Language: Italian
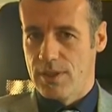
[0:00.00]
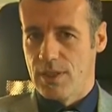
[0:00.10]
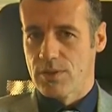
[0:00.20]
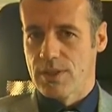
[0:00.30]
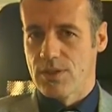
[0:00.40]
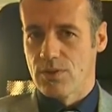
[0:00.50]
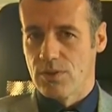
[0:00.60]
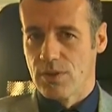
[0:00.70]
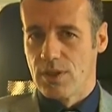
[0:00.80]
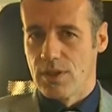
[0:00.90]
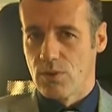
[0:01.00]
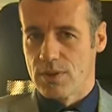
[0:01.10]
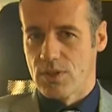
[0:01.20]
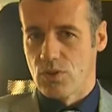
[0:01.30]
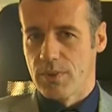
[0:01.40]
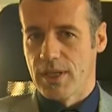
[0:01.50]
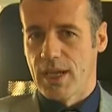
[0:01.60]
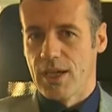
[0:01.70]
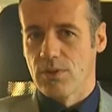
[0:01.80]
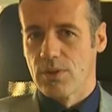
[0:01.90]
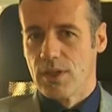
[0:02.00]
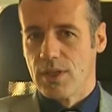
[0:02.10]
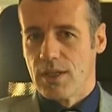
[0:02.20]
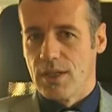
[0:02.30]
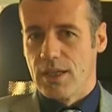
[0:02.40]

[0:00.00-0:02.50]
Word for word: dello, stesso, dello stesso, mercato.